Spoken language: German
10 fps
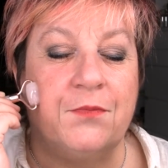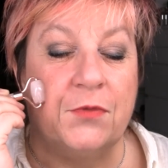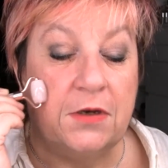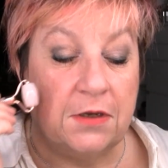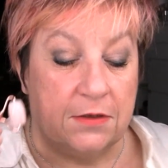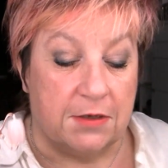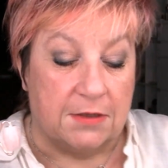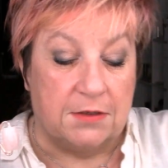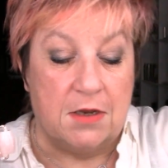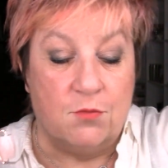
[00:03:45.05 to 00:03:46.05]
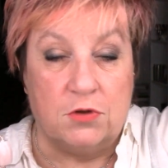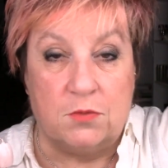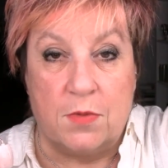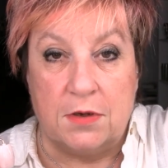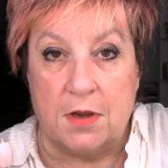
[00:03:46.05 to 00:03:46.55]
Ne? Das, das hier muss
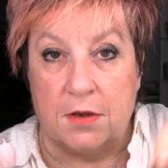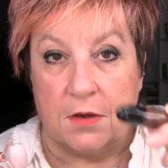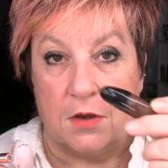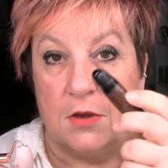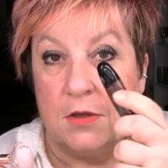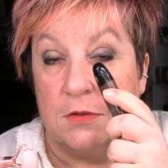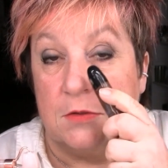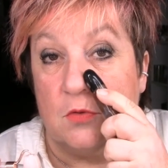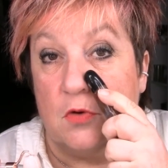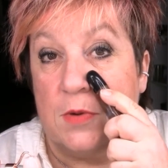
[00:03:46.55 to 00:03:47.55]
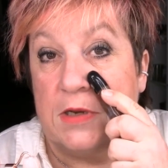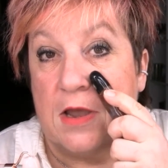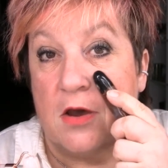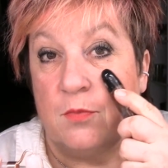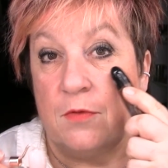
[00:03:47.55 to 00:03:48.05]
man ja so über die
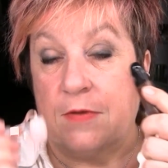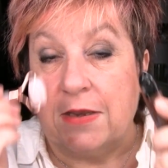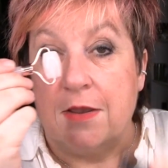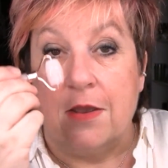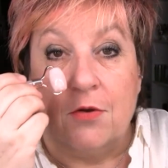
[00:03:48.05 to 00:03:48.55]
Haut bewegen